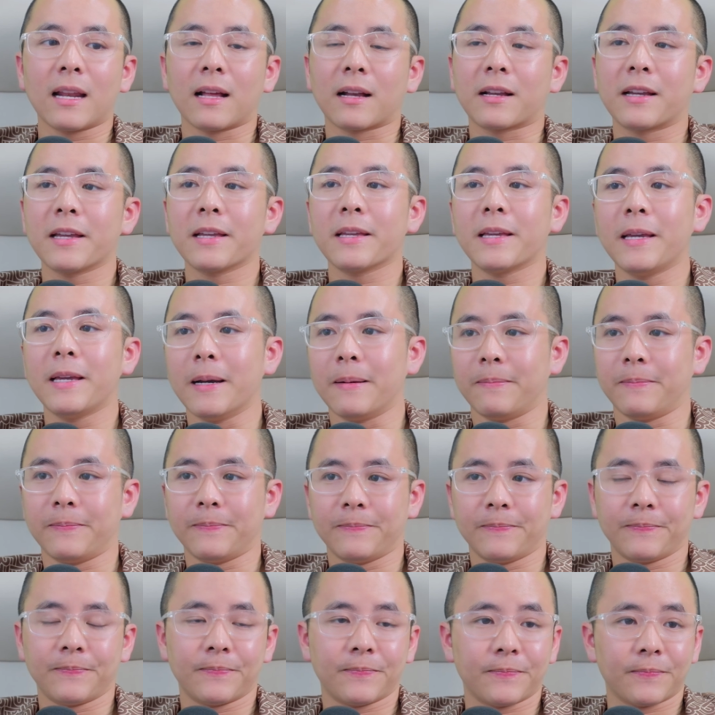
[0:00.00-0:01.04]
Thứ hai là kinh
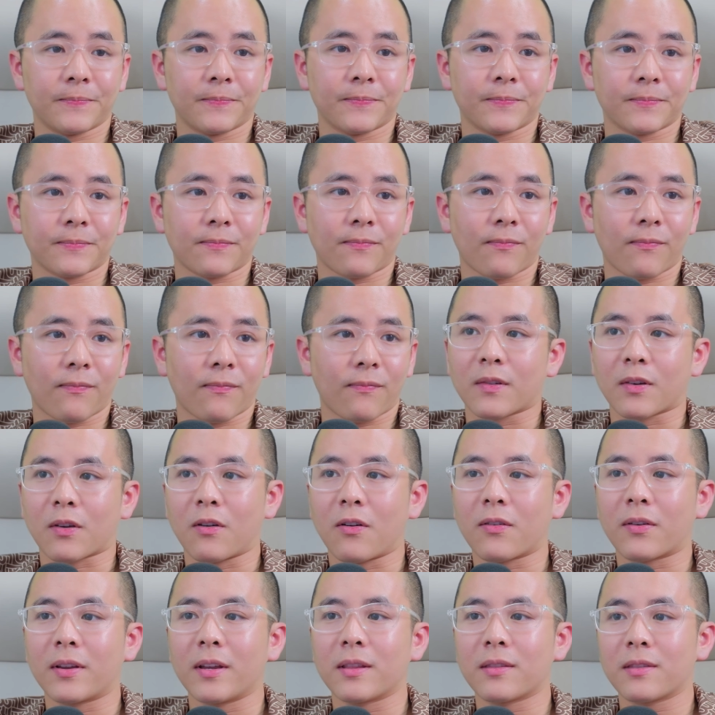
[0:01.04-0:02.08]
nghiệm.
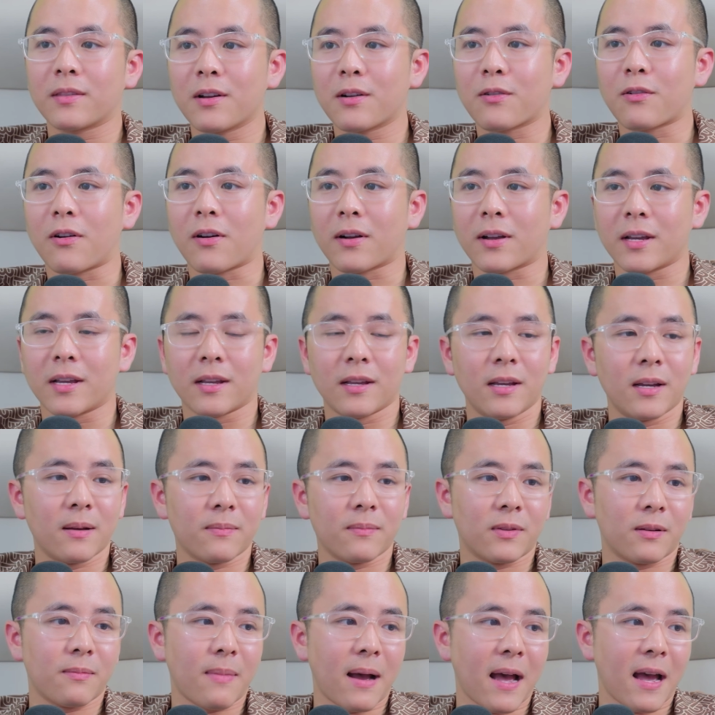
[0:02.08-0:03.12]
Có kiến thức, có
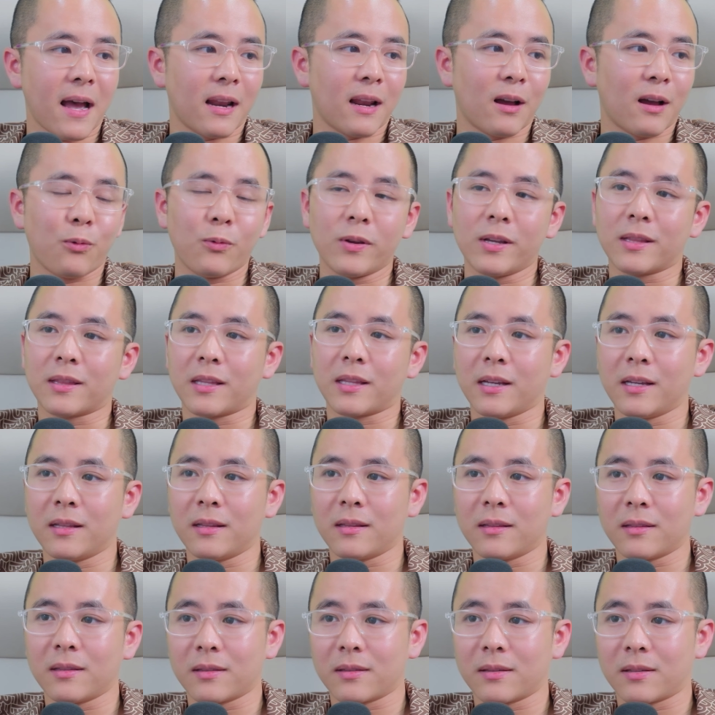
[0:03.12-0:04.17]
kinh nghiệm. Thứ ba là uy
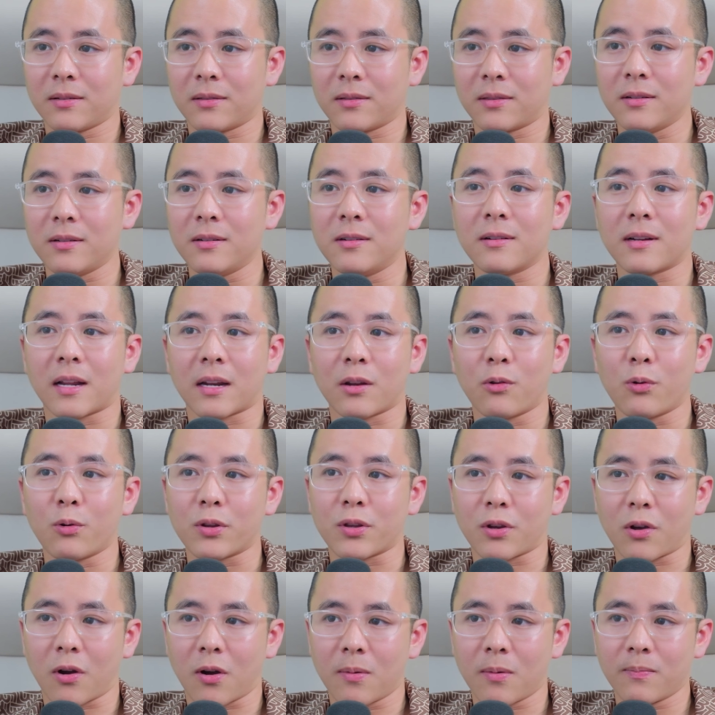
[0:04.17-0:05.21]
tín. Thứ tư
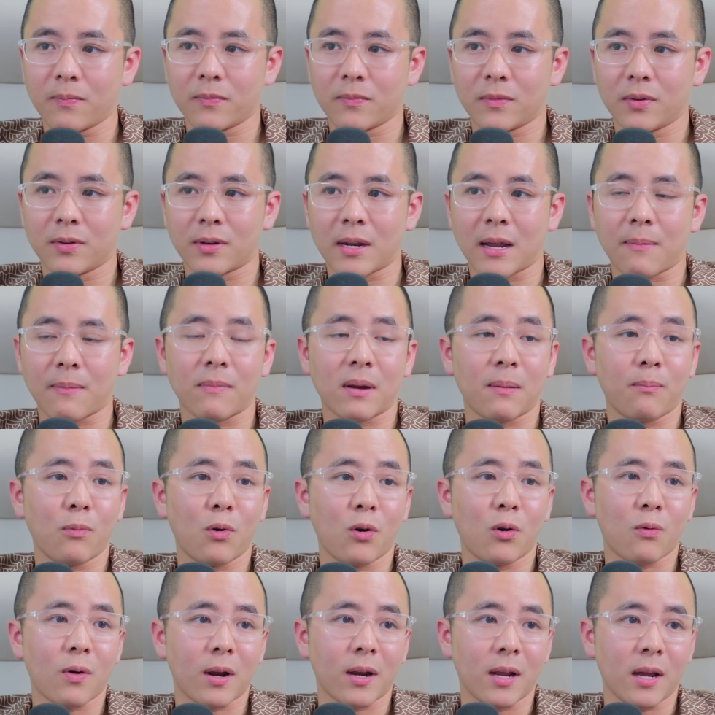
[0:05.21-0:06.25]
là đội nhóm. Thứ
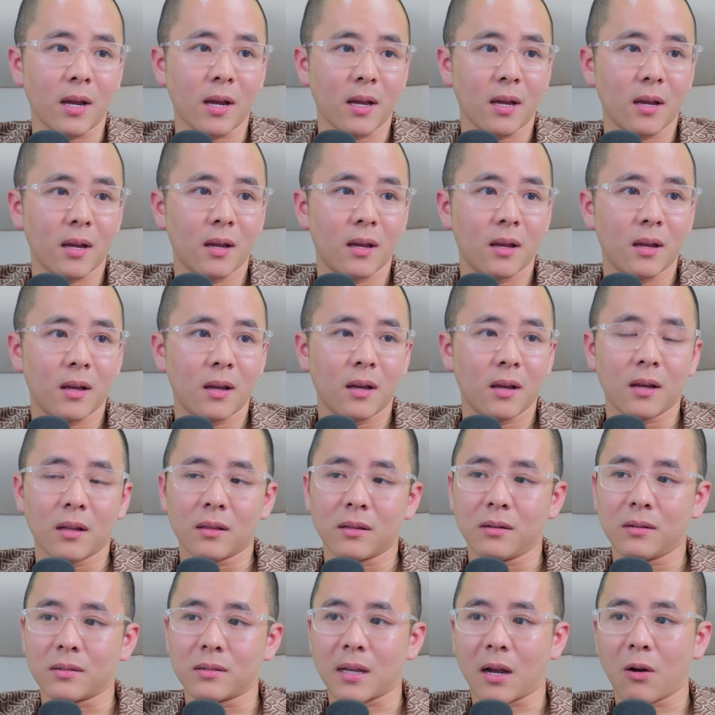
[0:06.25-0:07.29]
năm là mối quan hệ.
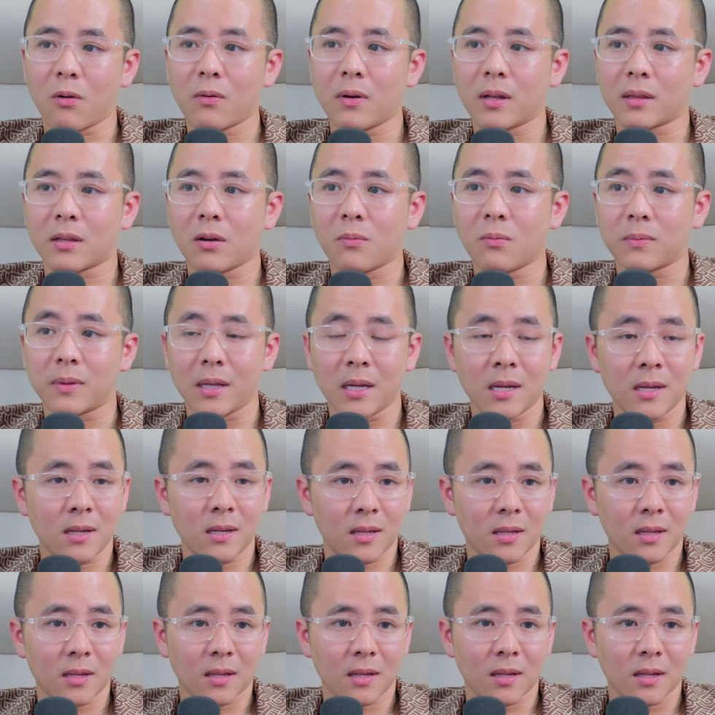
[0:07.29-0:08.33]
Thứ sáu là thông
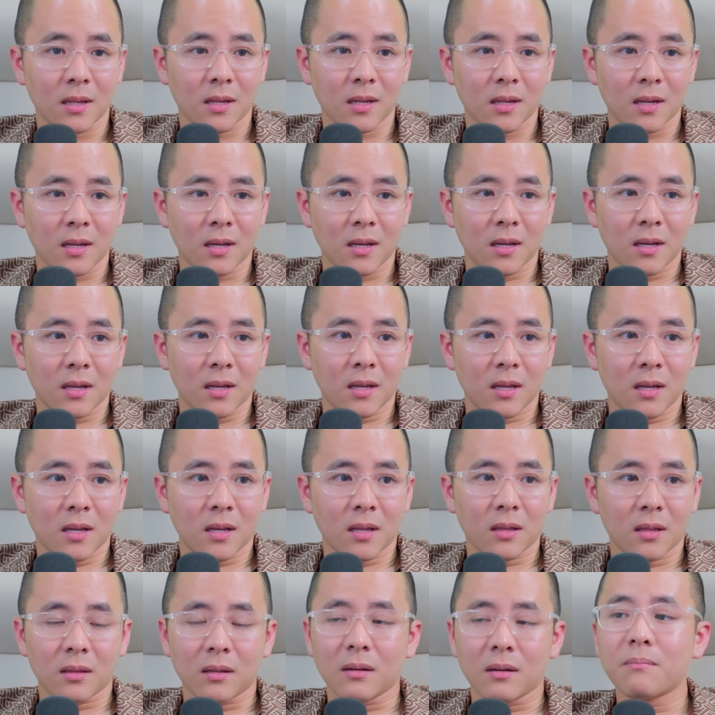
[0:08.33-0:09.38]
tin.
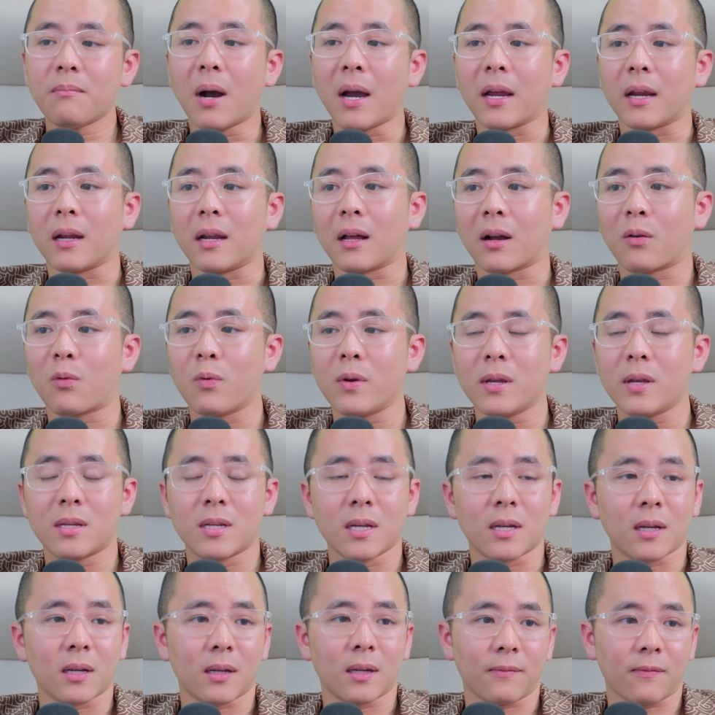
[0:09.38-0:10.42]
Thứ bảy là
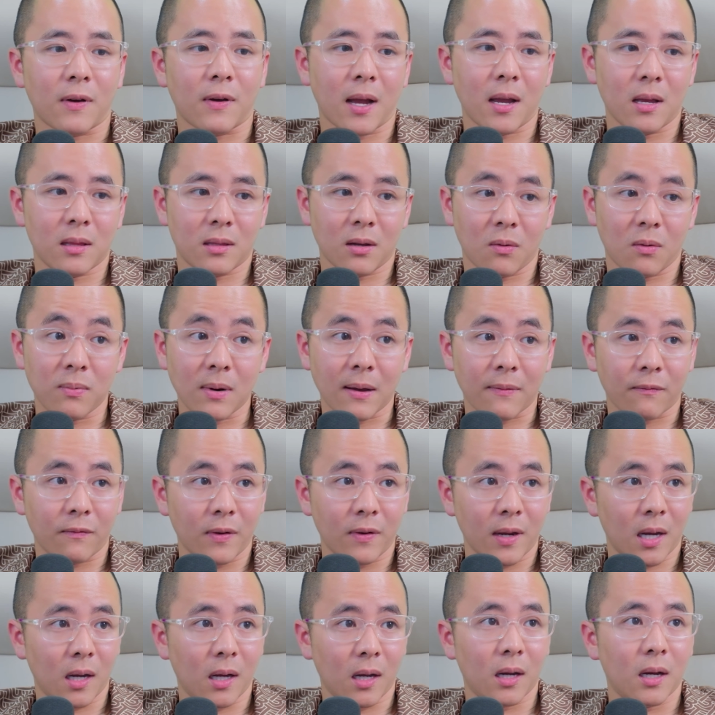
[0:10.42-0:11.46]
quy trình và hệ
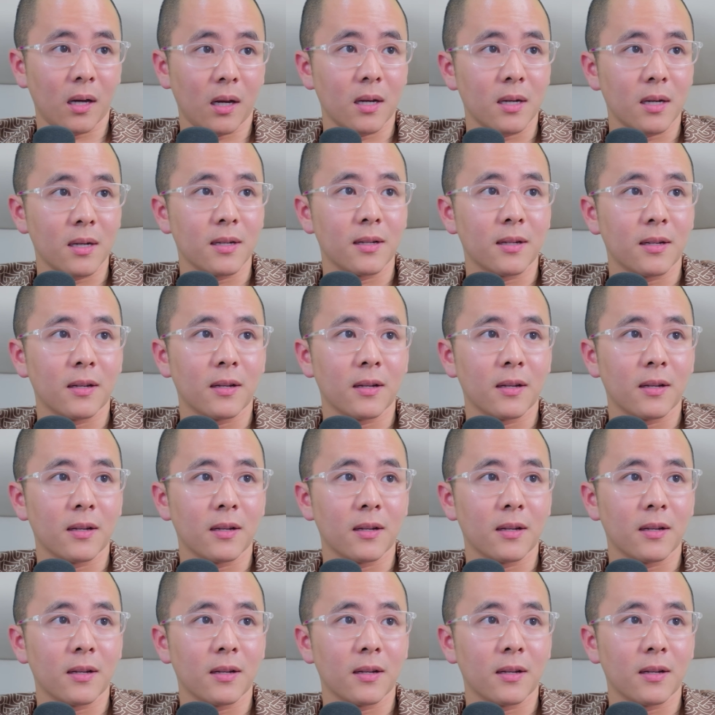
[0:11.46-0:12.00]
thống làm việc.